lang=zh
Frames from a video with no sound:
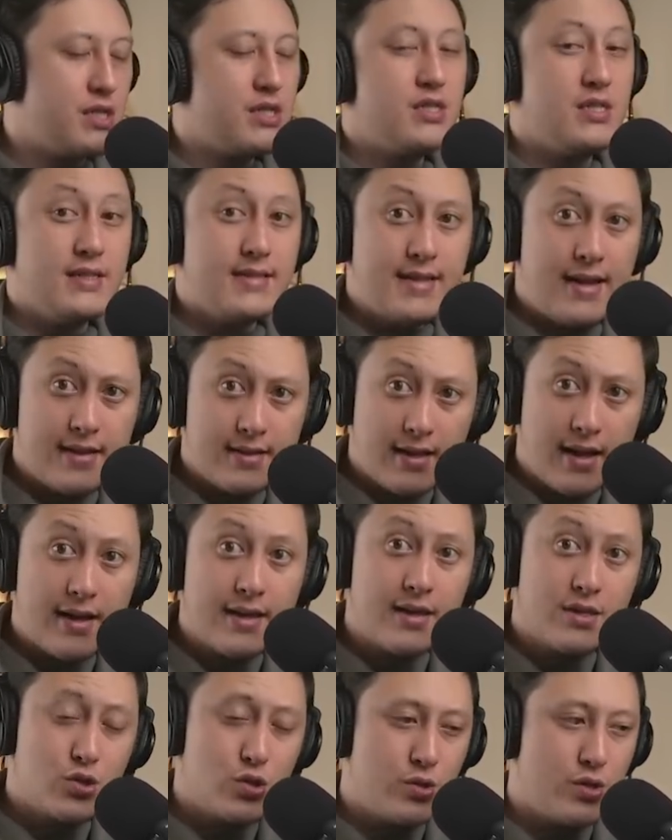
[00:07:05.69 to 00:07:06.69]
事实上，他
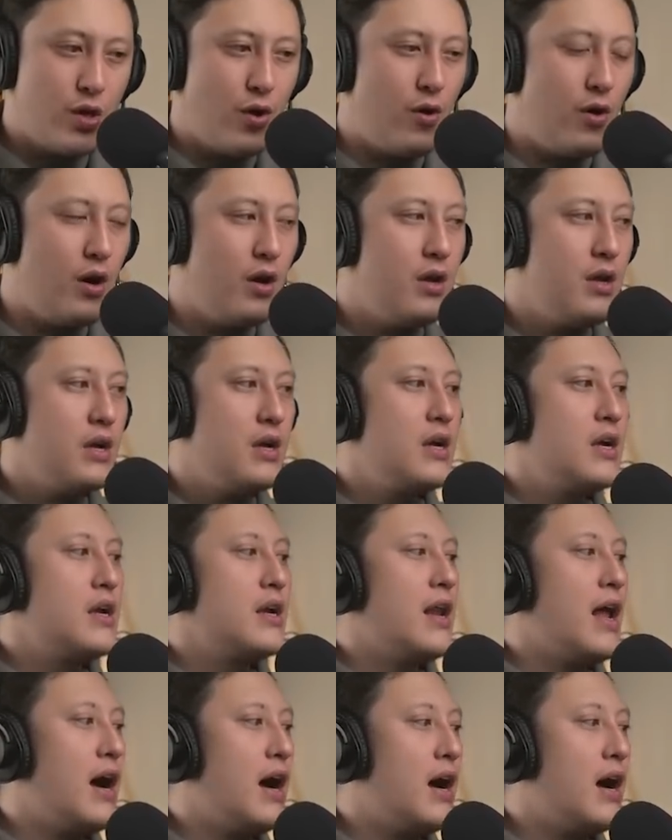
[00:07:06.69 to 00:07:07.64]
也去用哦。那